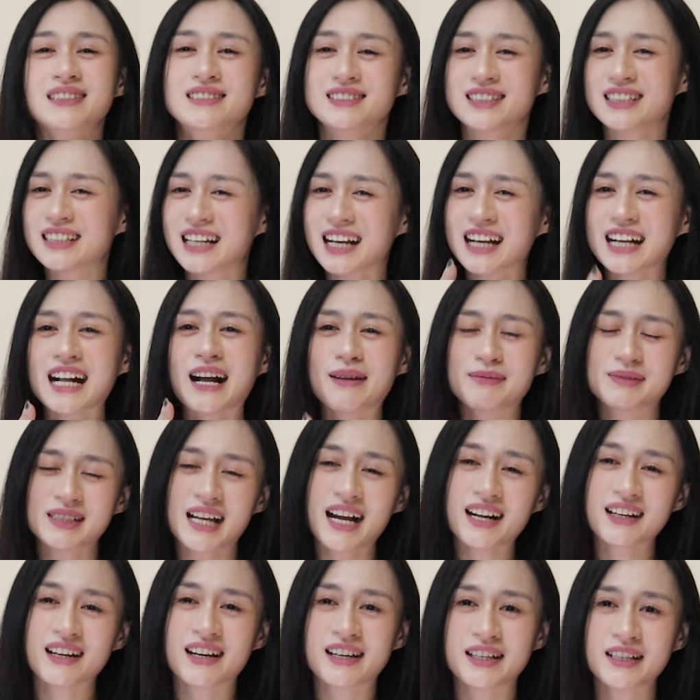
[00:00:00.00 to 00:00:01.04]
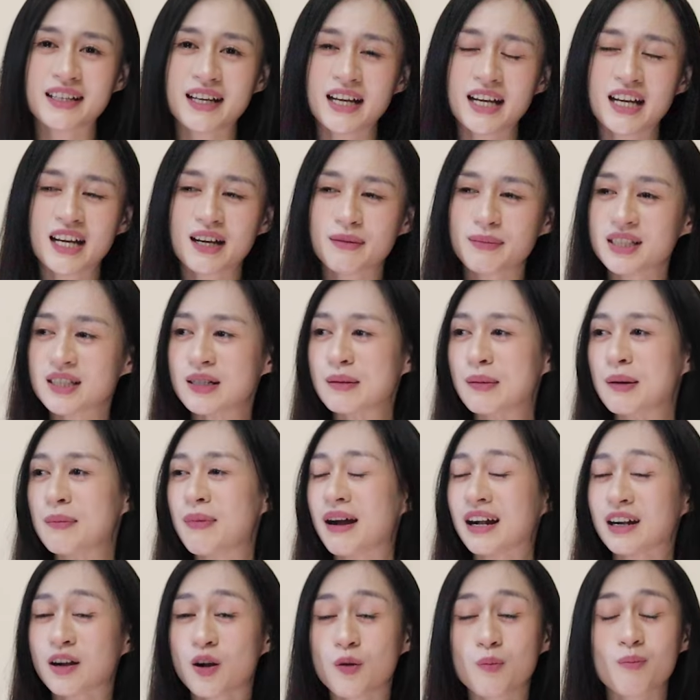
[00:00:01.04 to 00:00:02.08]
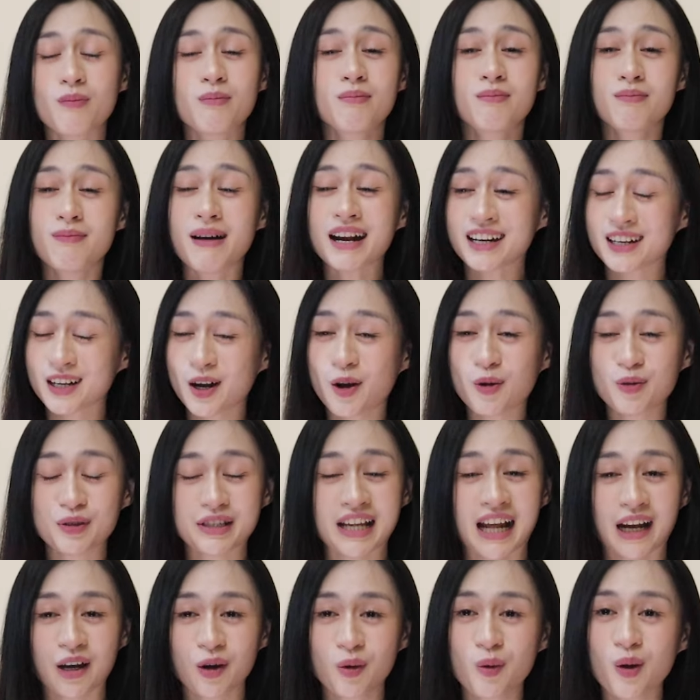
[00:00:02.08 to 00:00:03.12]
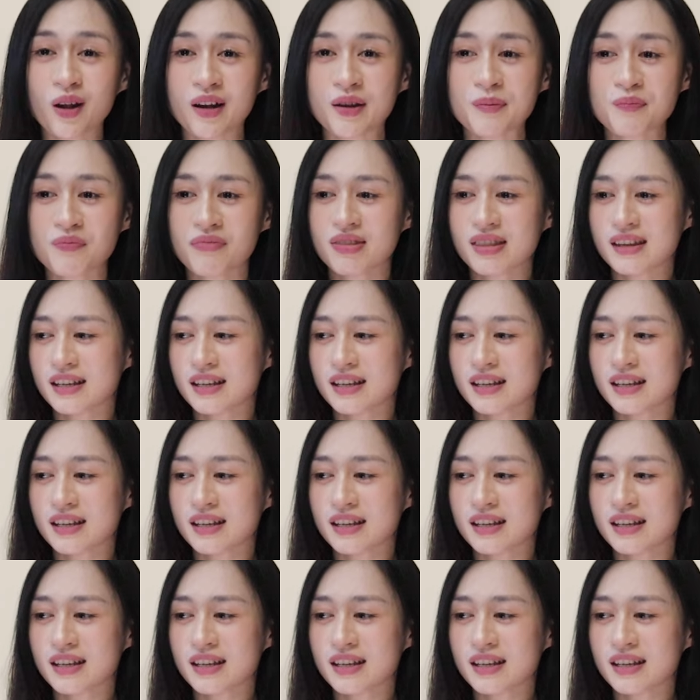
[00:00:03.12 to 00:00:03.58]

chính là cái cảm giác đấy bây giờ mà bạn không bắt đầu nhắn luôn